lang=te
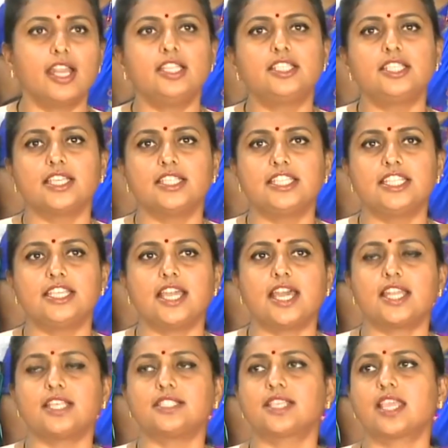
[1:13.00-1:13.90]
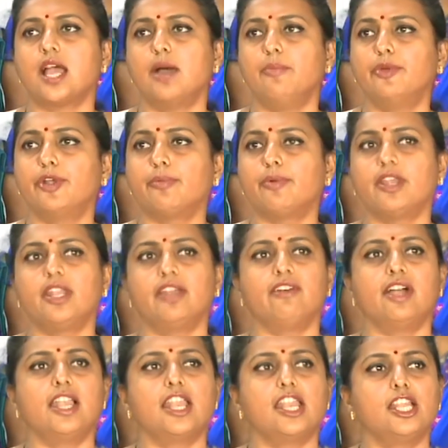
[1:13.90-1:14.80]
గెలిచి టీఆర్ఎస్ కి అమ్ముడుపోయిన
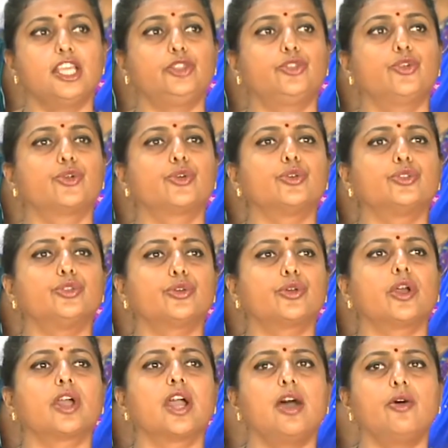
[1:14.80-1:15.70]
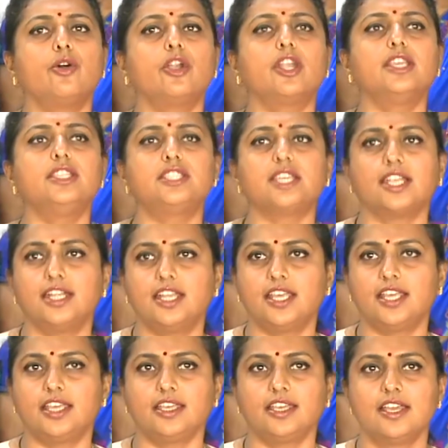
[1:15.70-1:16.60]
వాళ్ళని తుక్కు తుక్కుగా
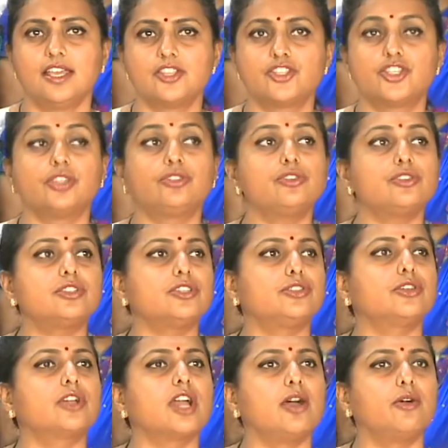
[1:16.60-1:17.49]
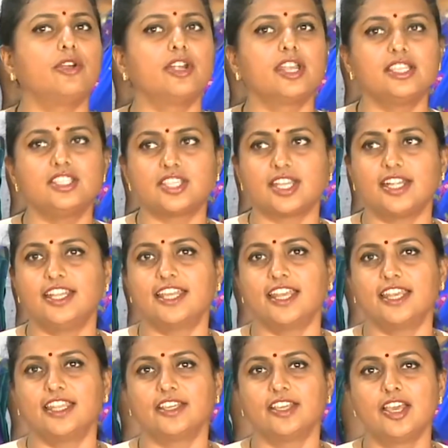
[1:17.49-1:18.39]
ఓడించండి చిత్తు చిత్తుగా
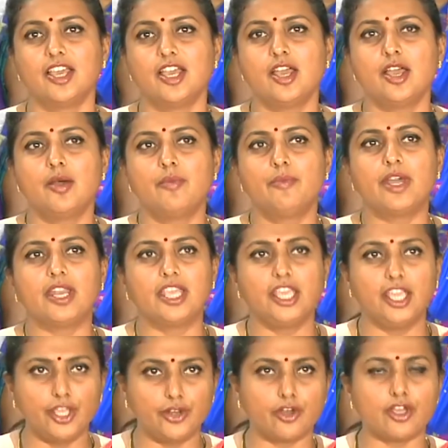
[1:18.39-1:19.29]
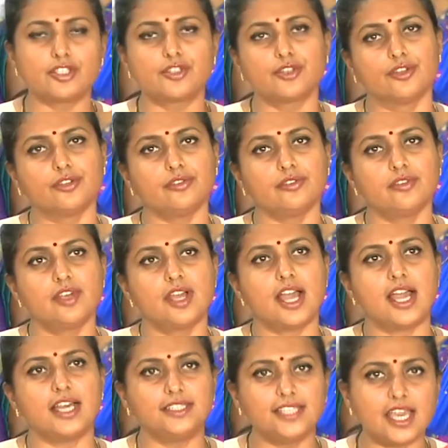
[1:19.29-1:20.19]
ఓడించండి అని మరి ఈ రోజు
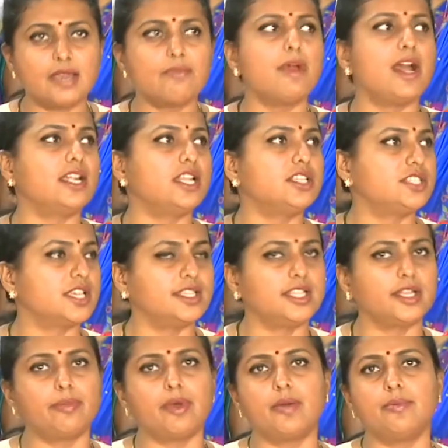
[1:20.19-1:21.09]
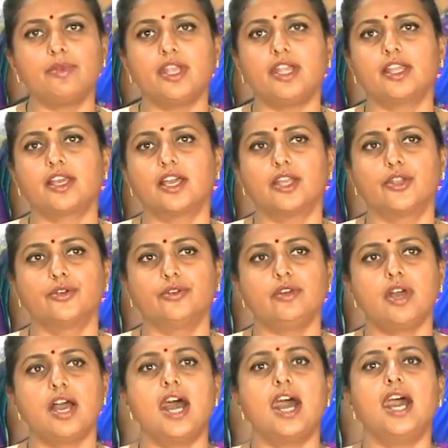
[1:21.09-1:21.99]
అదే మాట చంద్రబాబు నాయుడు గారు
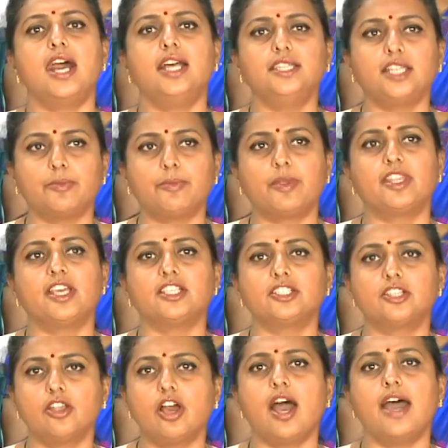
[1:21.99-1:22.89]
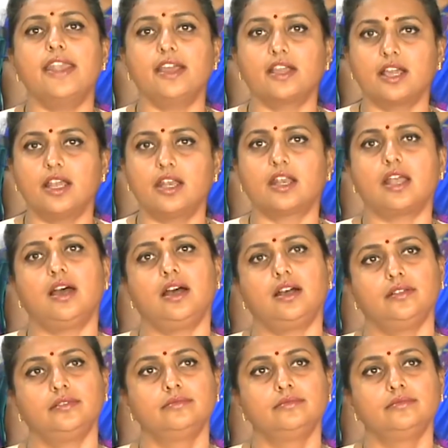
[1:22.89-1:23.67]
ఆంధ్రప్రదేశ్ లో అనగలరా